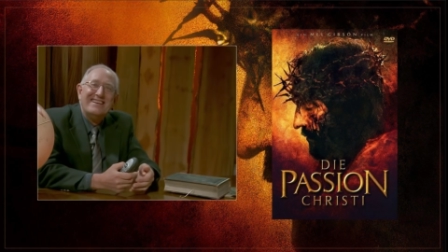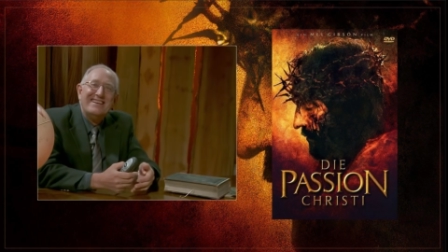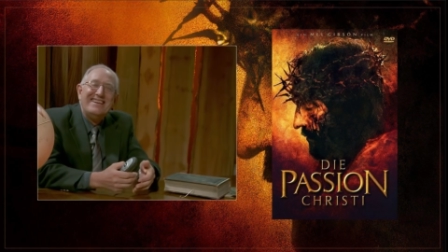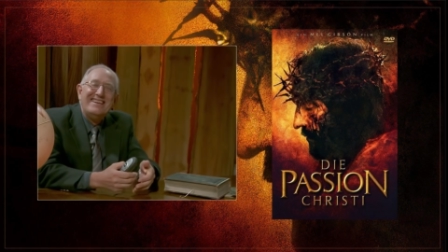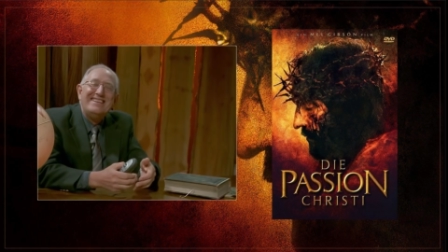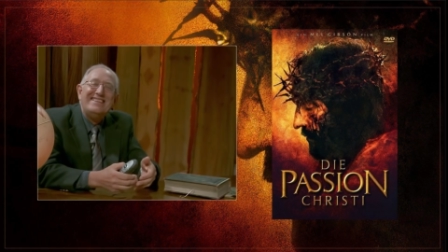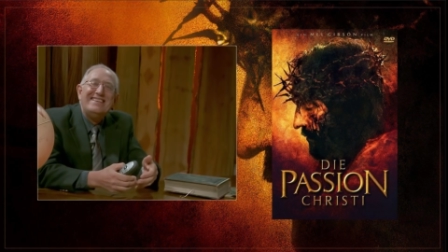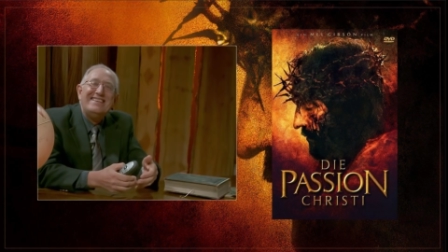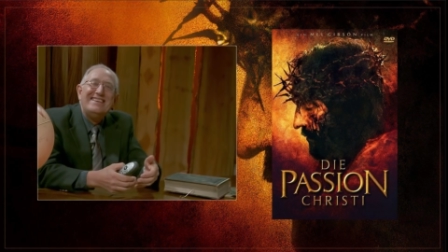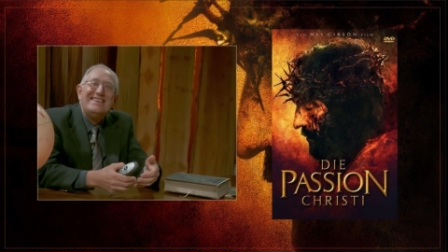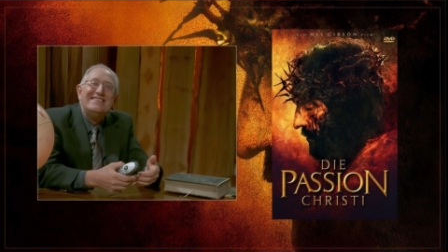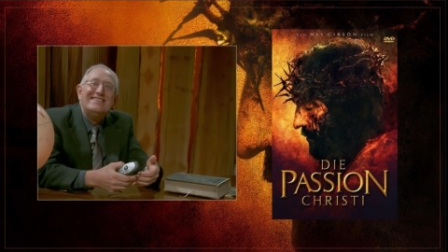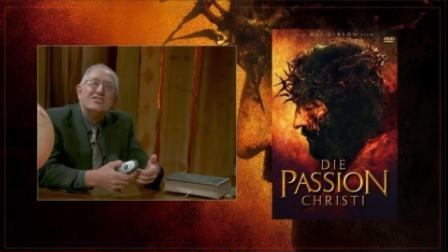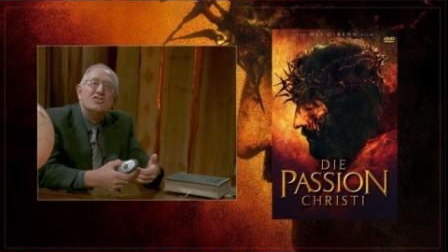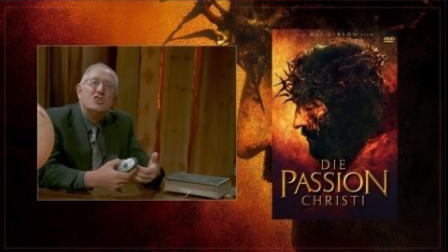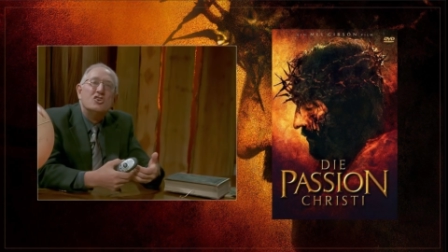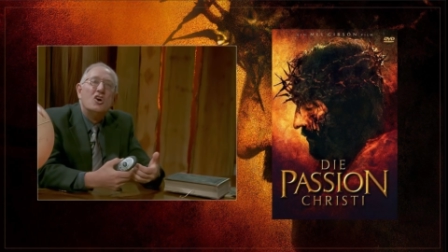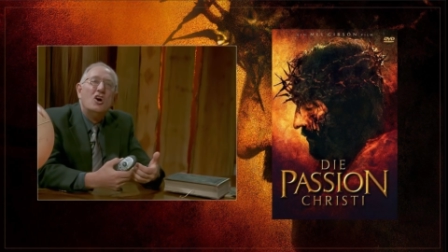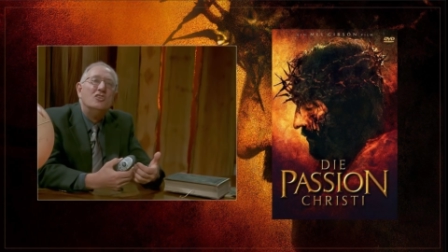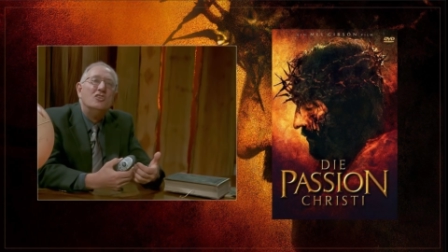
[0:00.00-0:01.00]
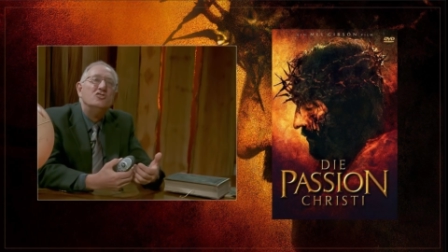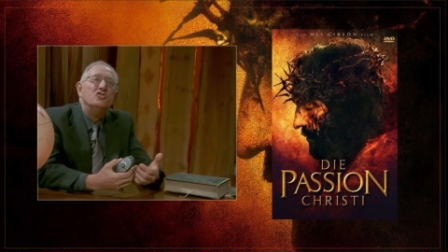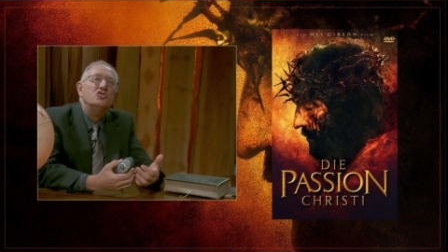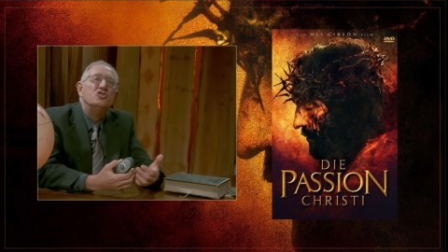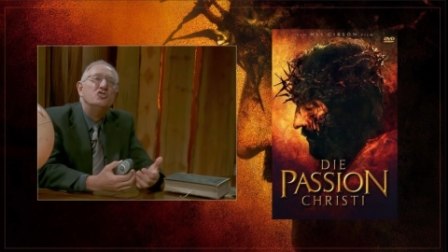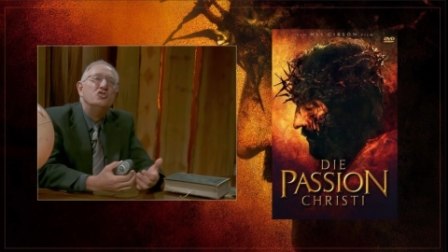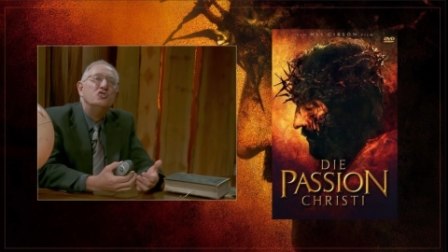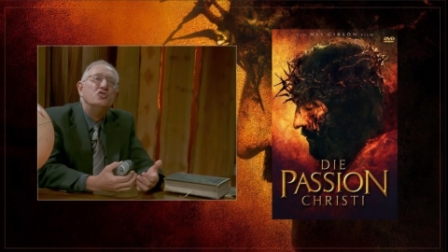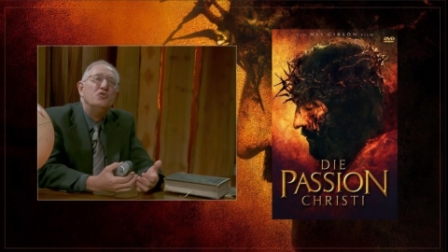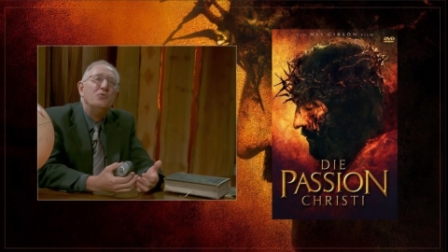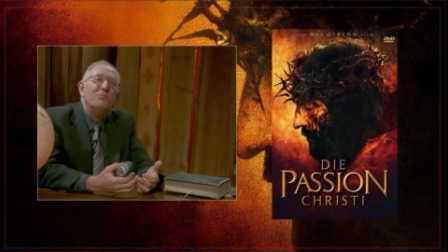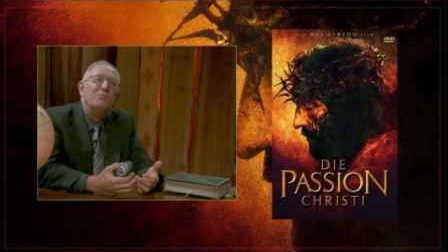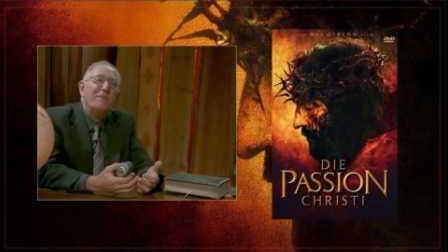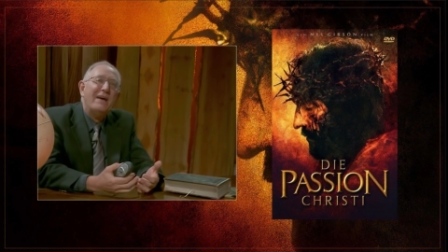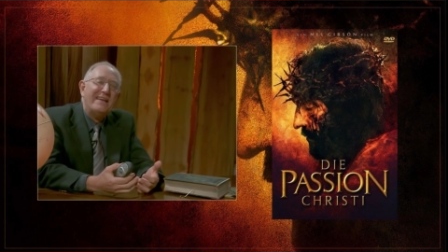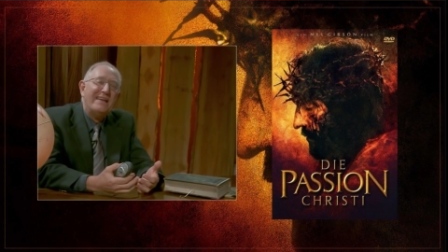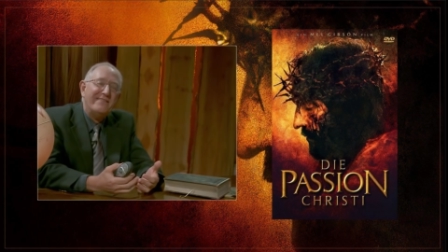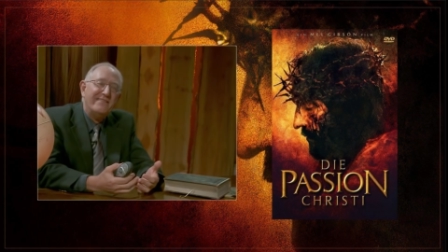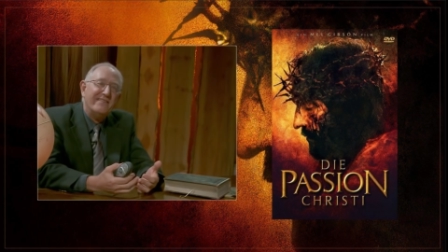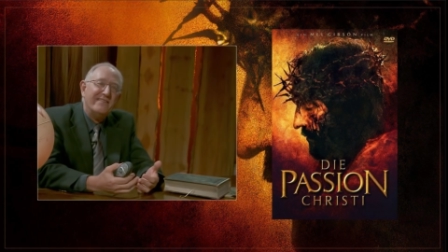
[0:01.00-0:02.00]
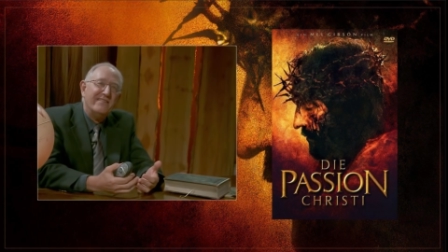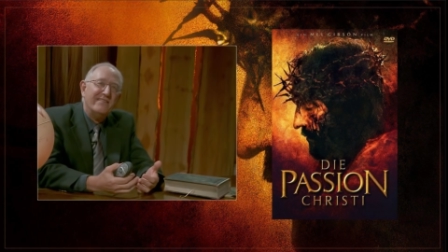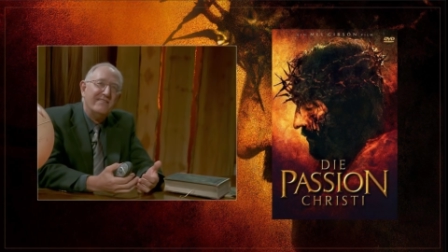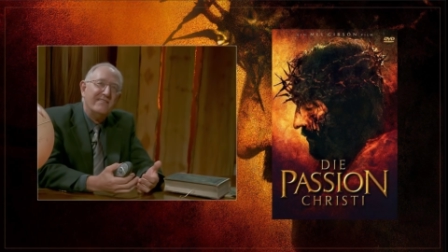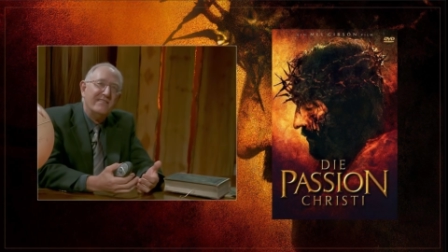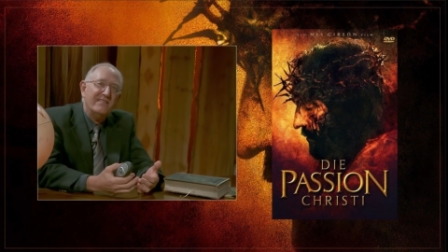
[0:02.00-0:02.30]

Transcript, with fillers: it is consummated.